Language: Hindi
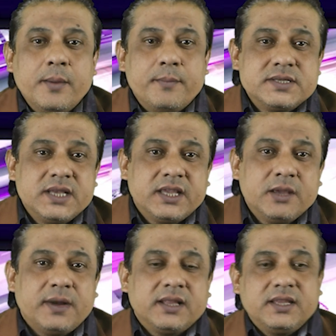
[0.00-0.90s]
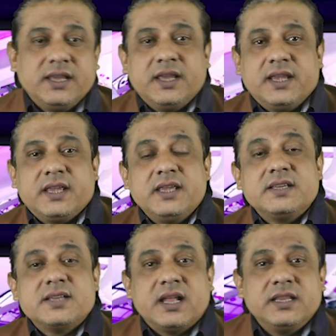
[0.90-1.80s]
मज़े की बात यह है कि ये
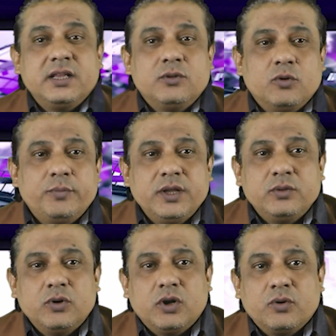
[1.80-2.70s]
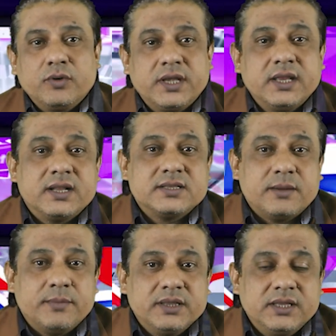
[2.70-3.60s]
शादी दो भी दुल्हनों की
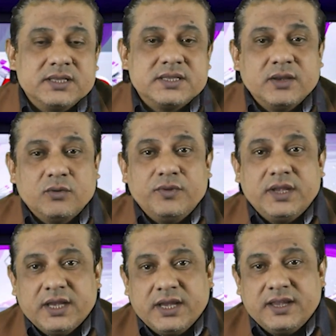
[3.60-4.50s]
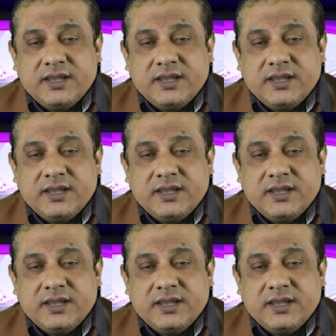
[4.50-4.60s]
रजामंदी से हुई है